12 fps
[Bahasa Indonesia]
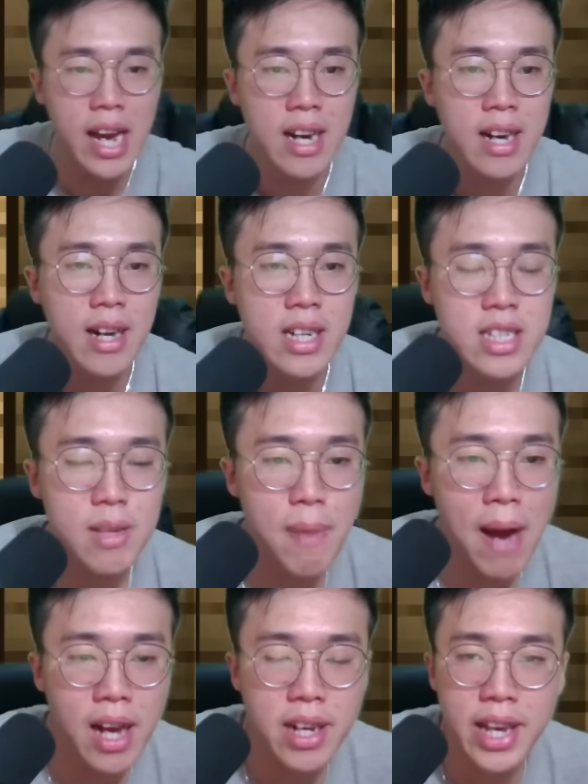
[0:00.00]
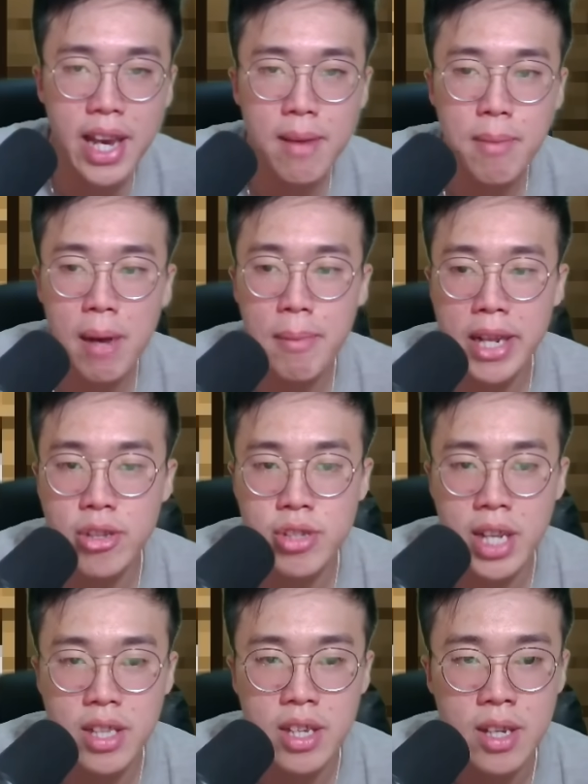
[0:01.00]
ya si bangke emang kepala
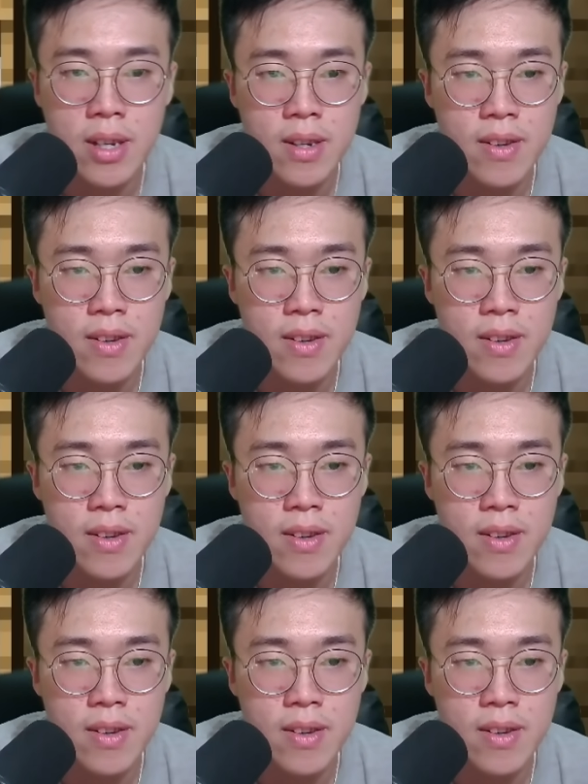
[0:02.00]
donat nih